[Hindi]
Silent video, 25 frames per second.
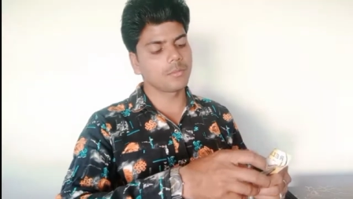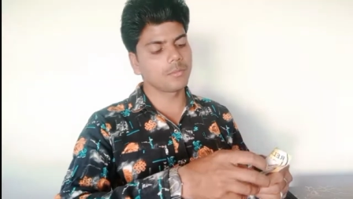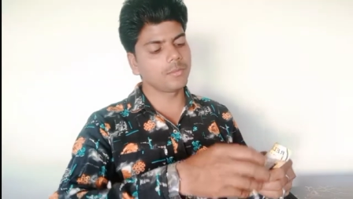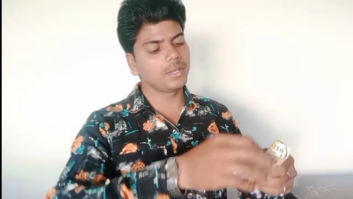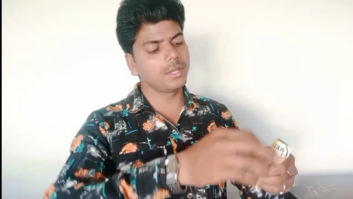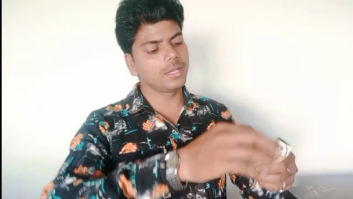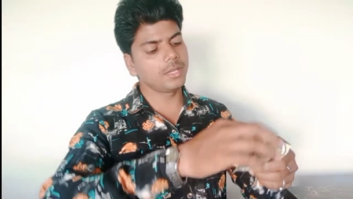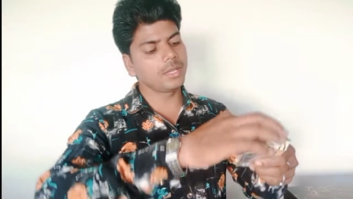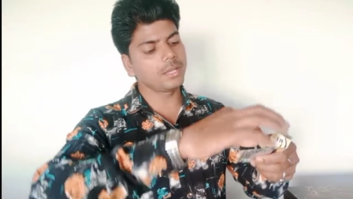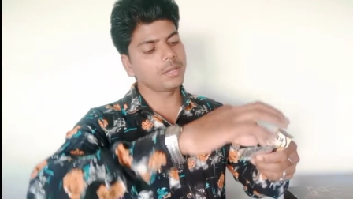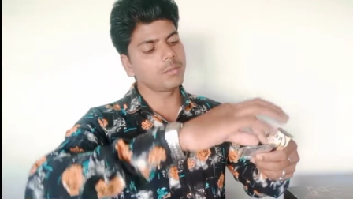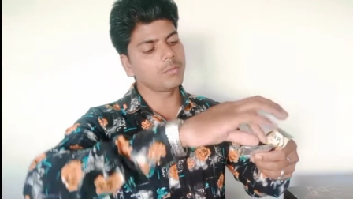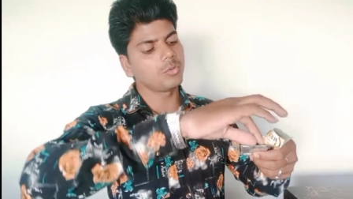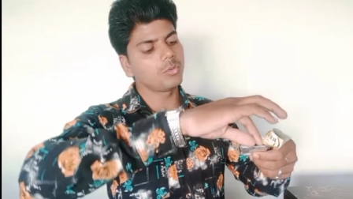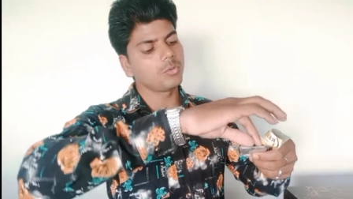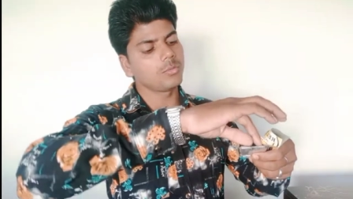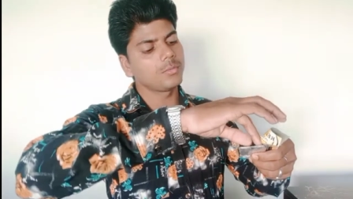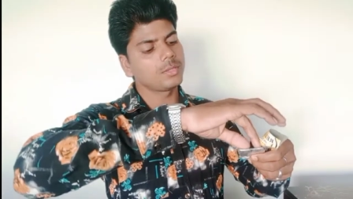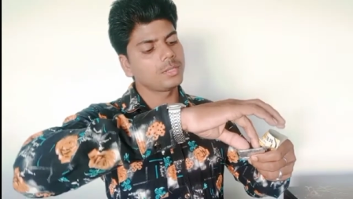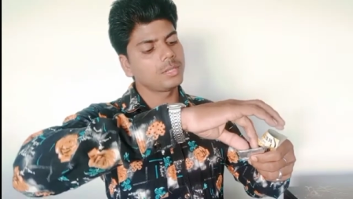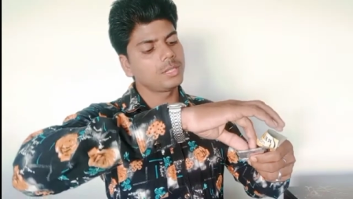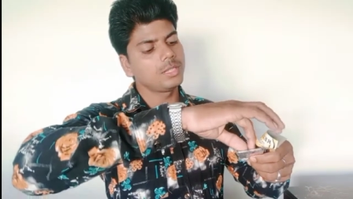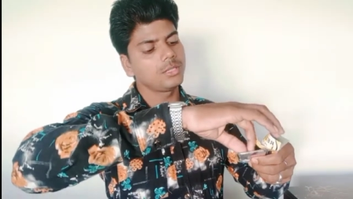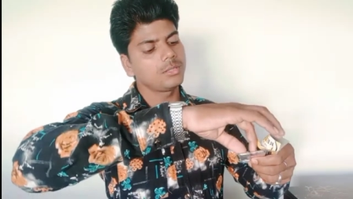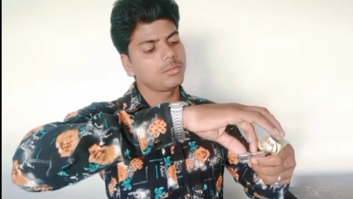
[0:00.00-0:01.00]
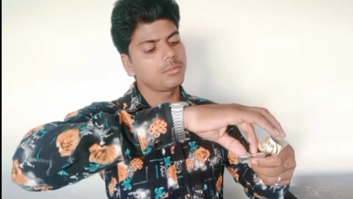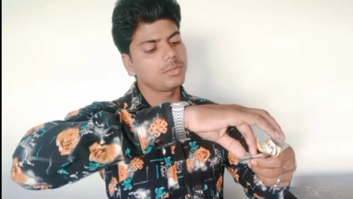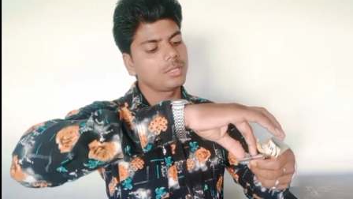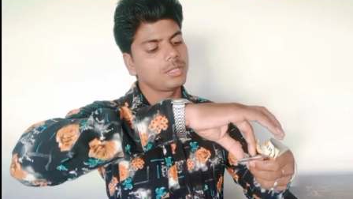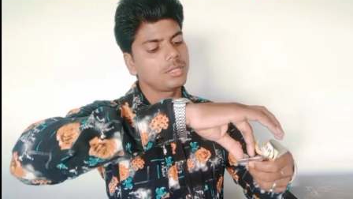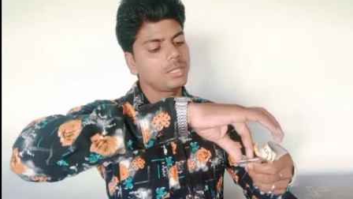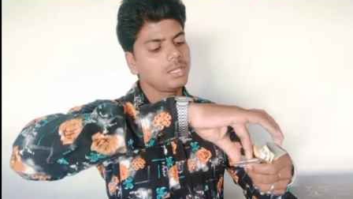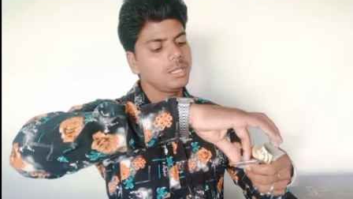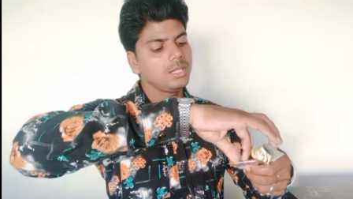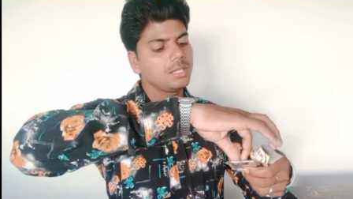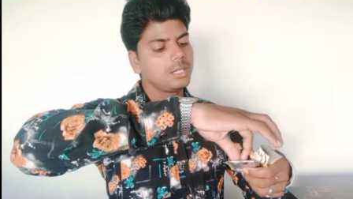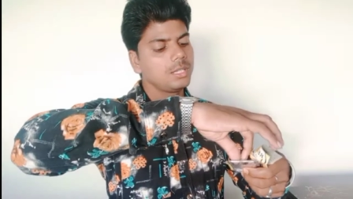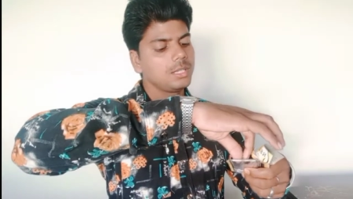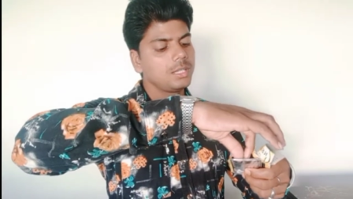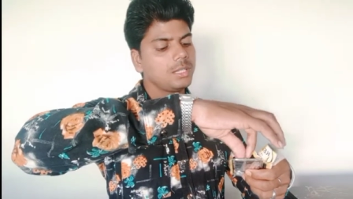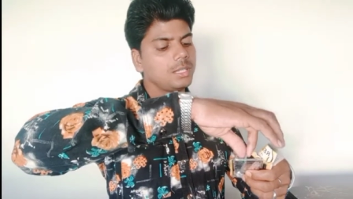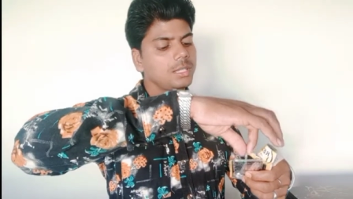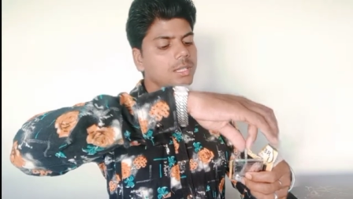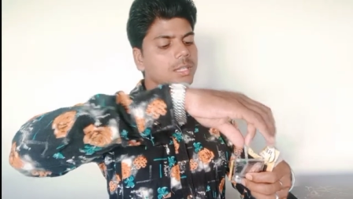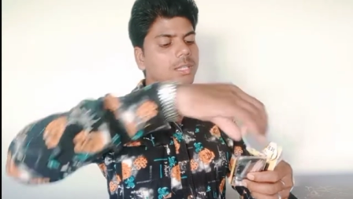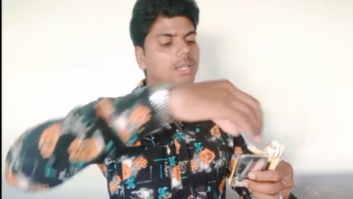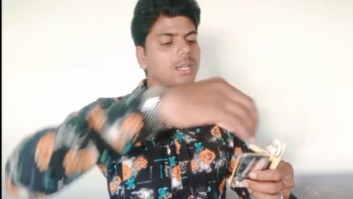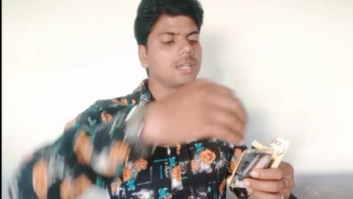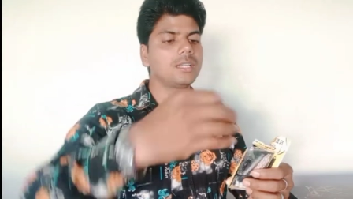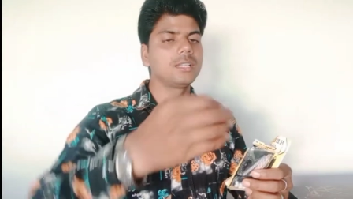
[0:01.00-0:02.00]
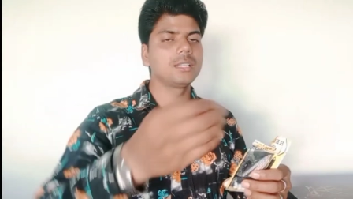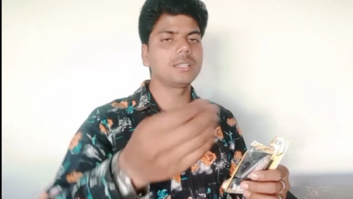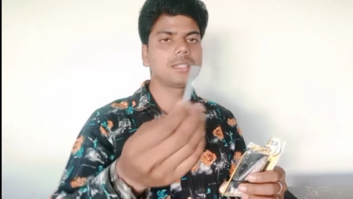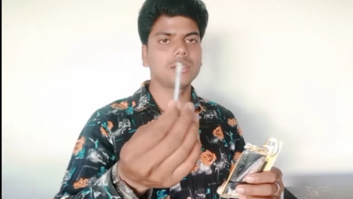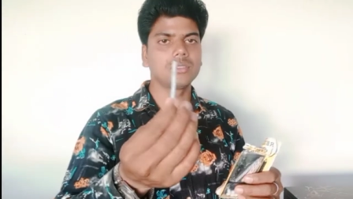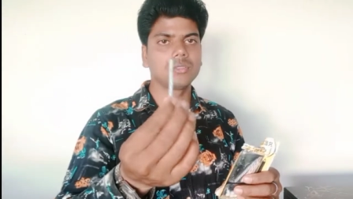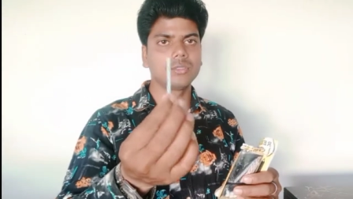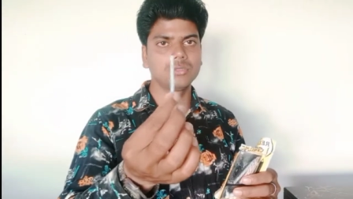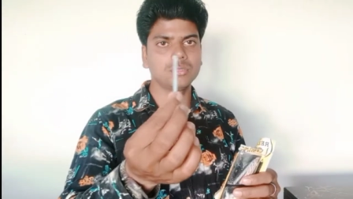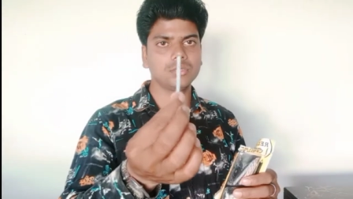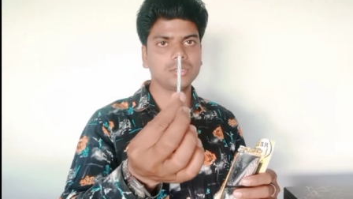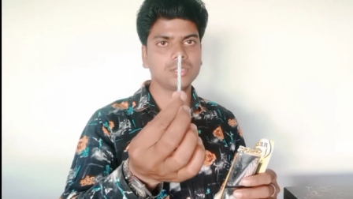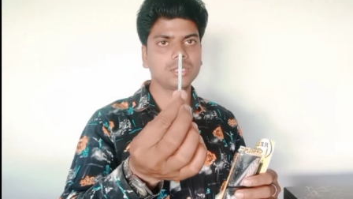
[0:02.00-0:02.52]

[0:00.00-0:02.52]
मैं एक मोमबत्ती इसमें से निकाल लेता हूँ